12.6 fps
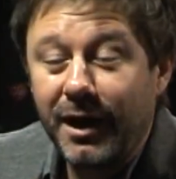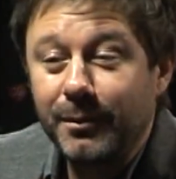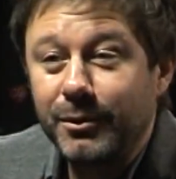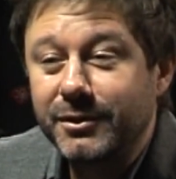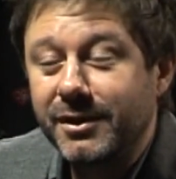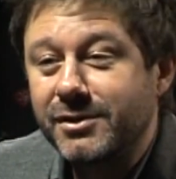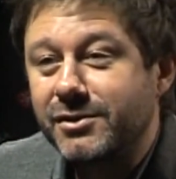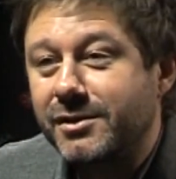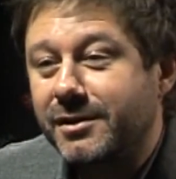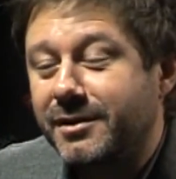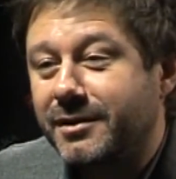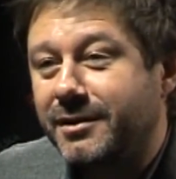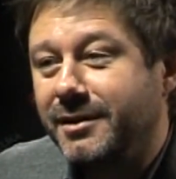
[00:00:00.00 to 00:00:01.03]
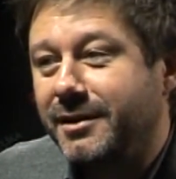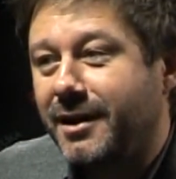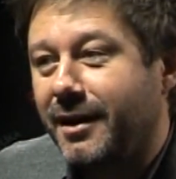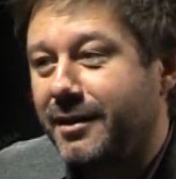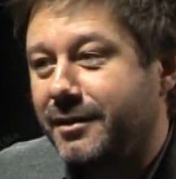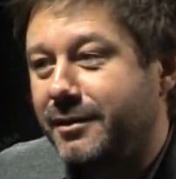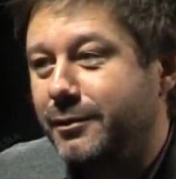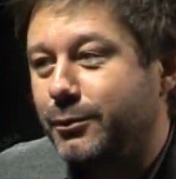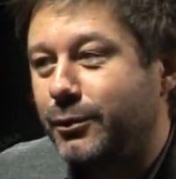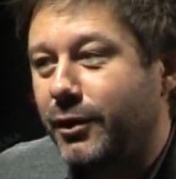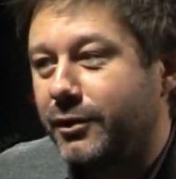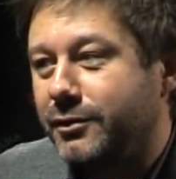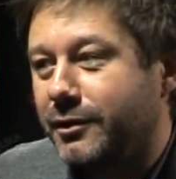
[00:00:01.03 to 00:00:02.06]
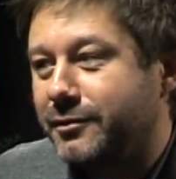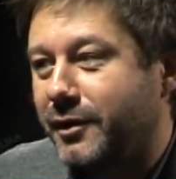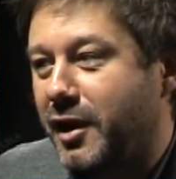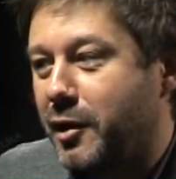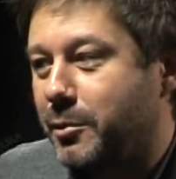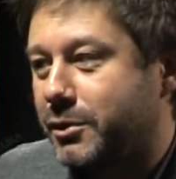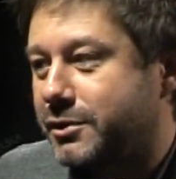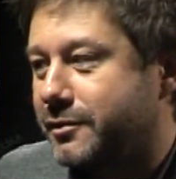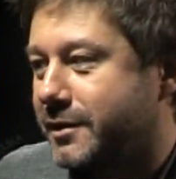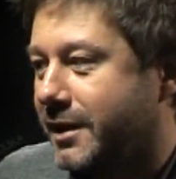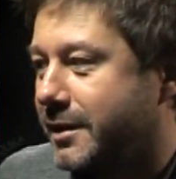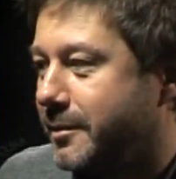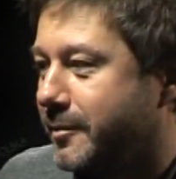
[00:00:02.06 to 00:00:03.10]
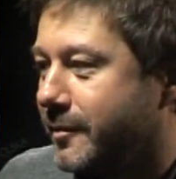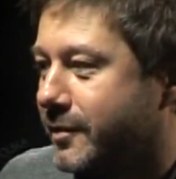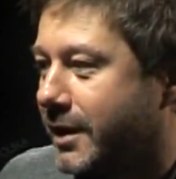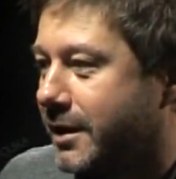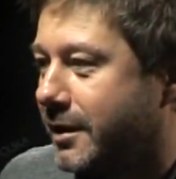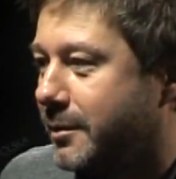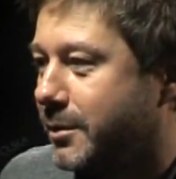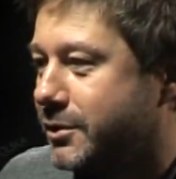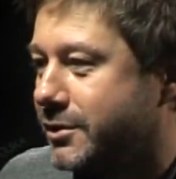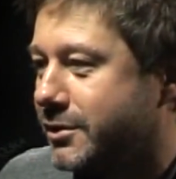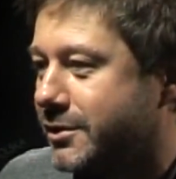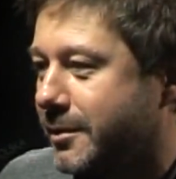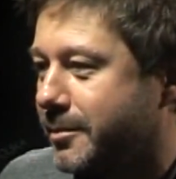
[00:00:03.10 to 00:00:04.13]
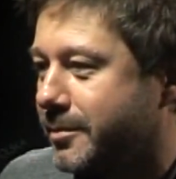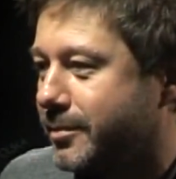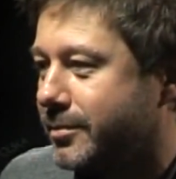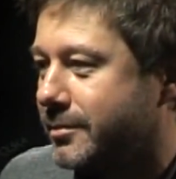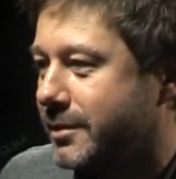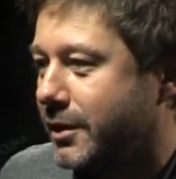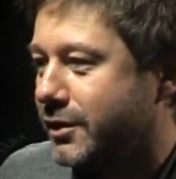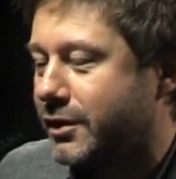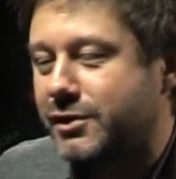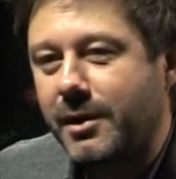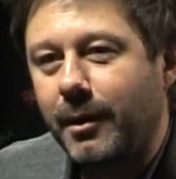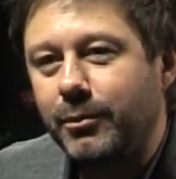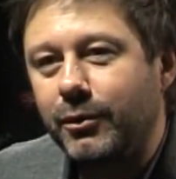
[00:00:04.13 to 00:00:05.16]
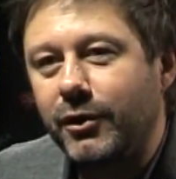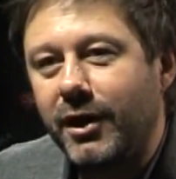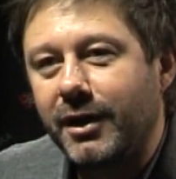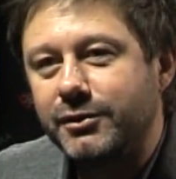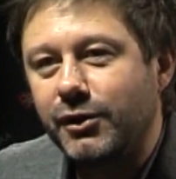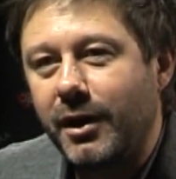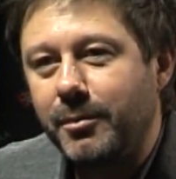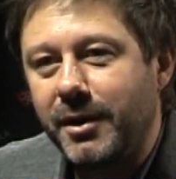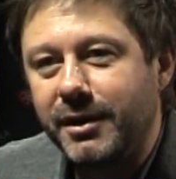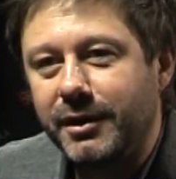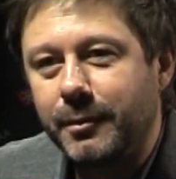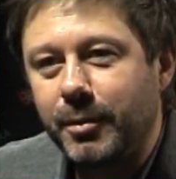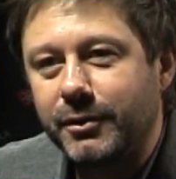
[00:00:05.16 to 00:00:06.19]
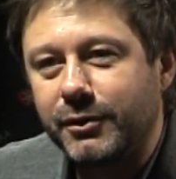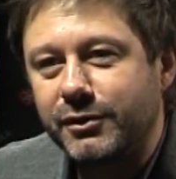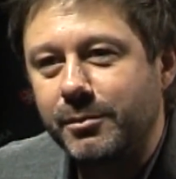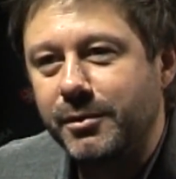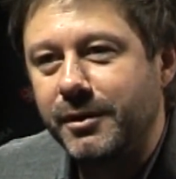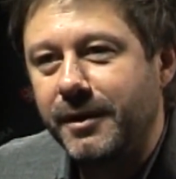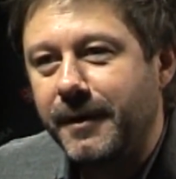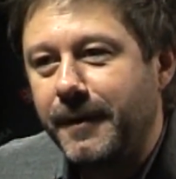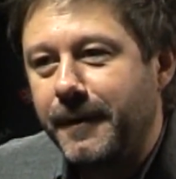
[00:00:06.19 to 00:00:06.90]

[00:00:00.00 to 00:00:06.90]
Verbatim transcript: albo też e, kilka, kilkukrotnie otwierałem oczy w, takim, w takiej myśli, że nie, nie trzeba było jechać do Ameryki po to, żeby,